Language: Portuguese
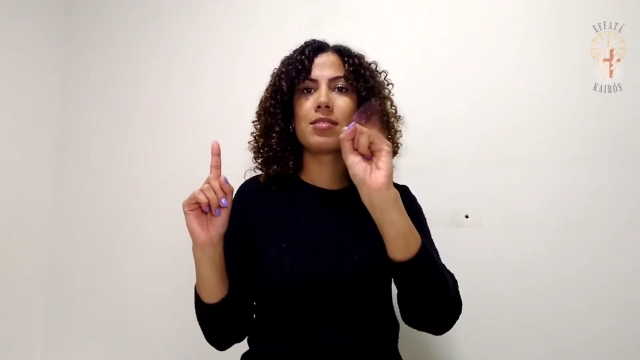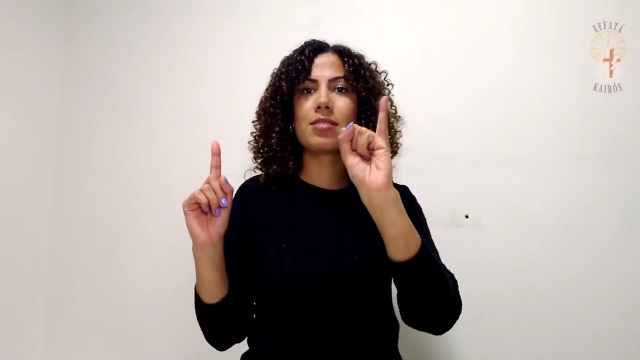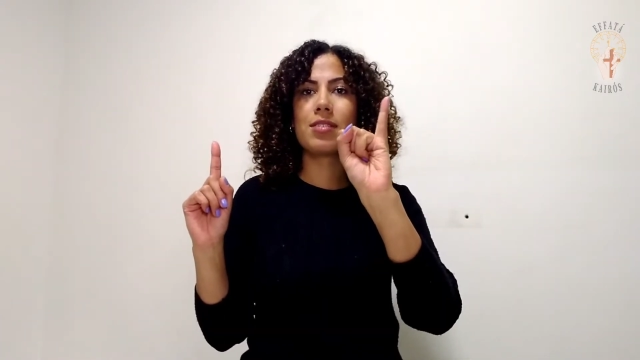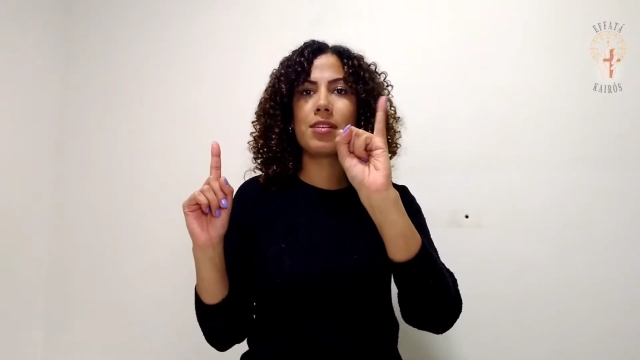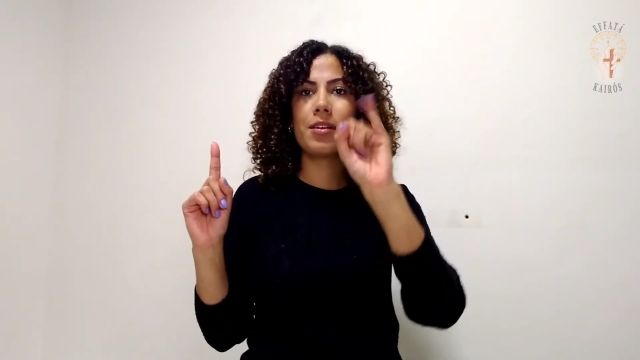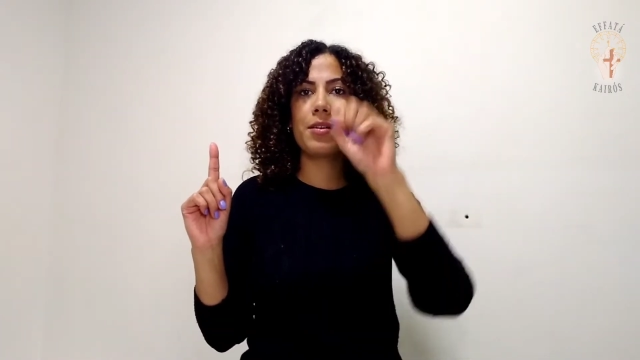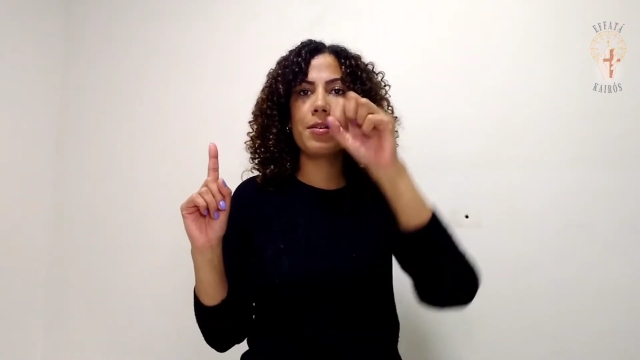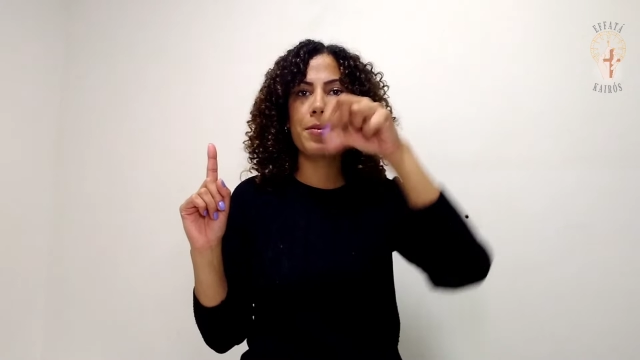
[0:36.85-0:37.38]

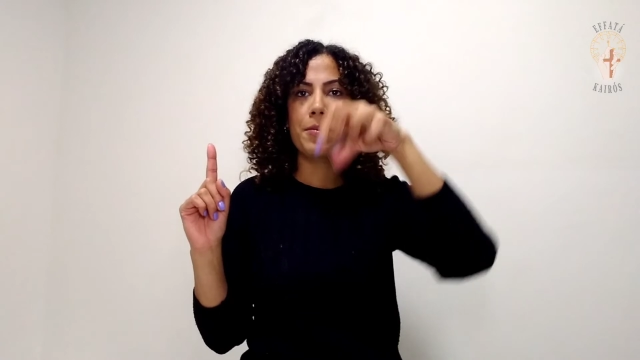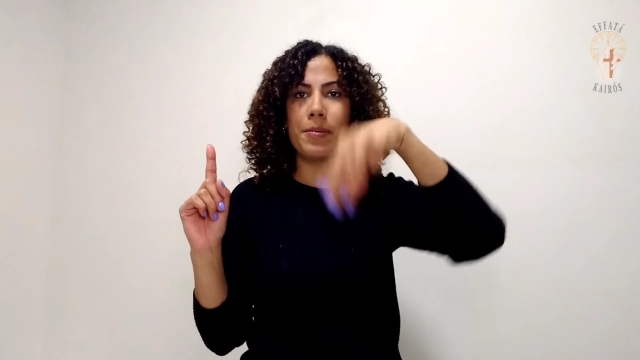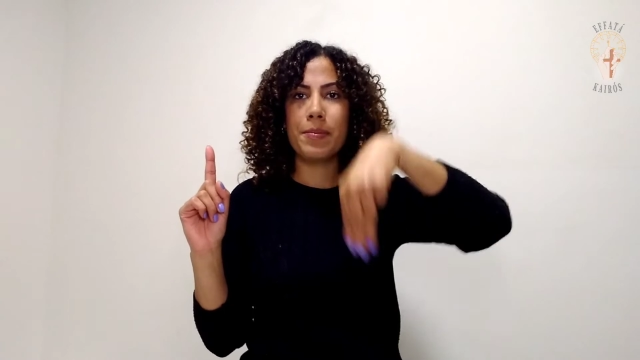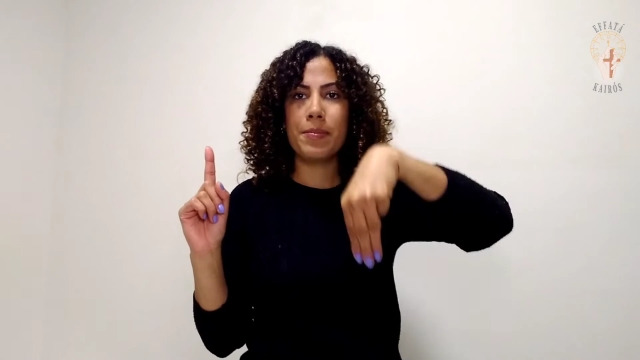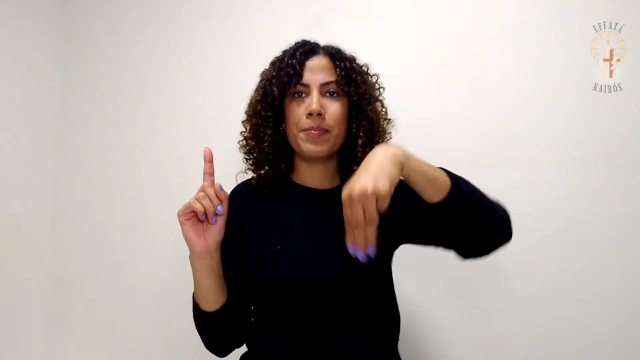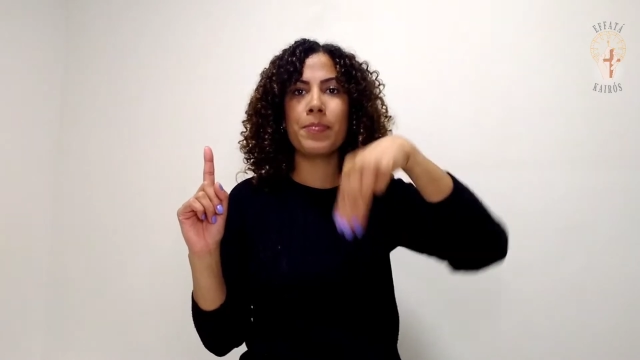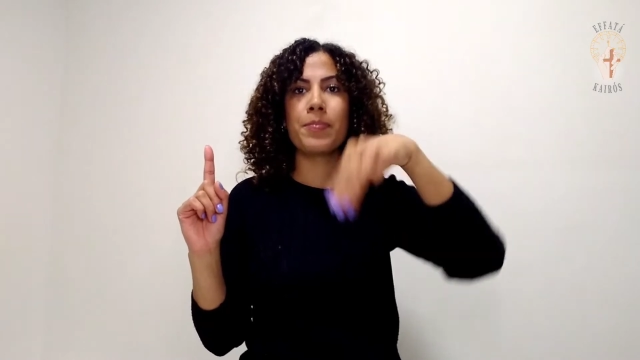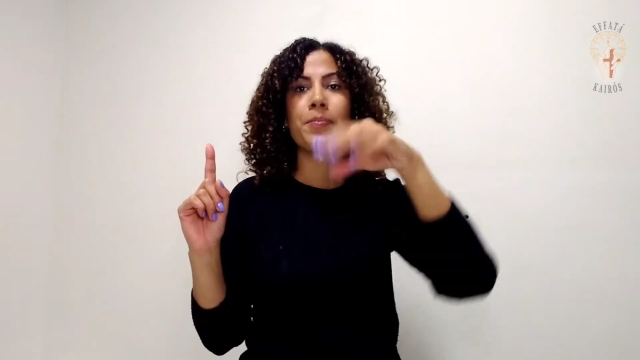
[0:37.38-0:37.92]
para
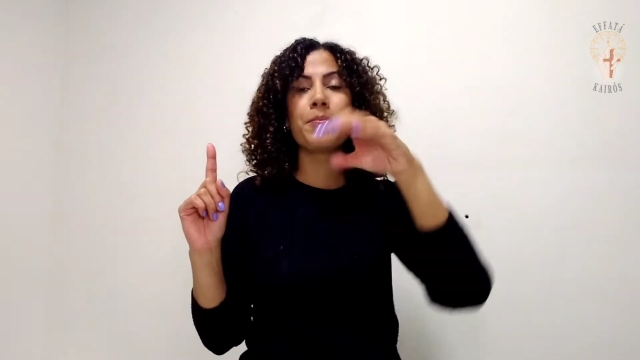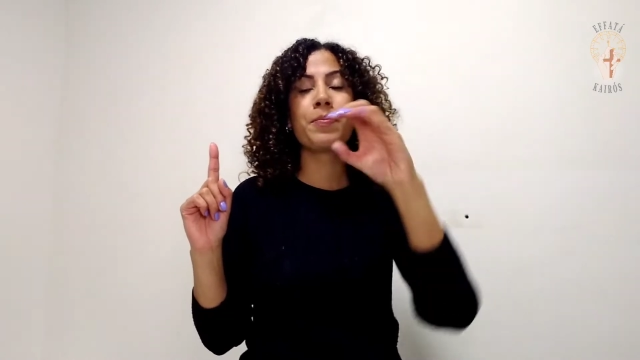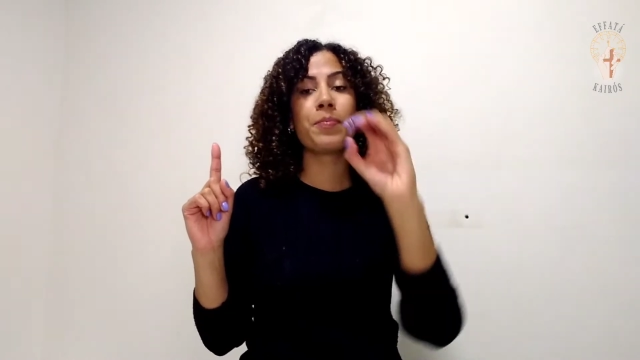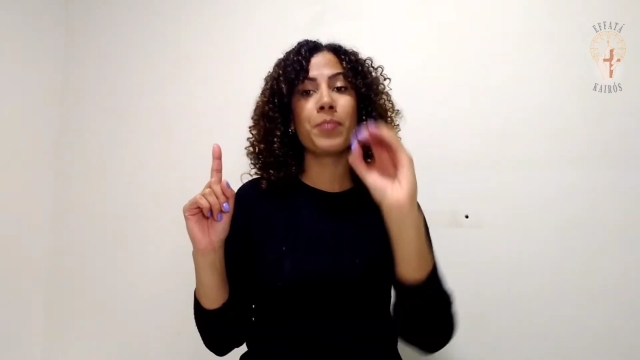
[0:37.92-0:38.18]
Cristo na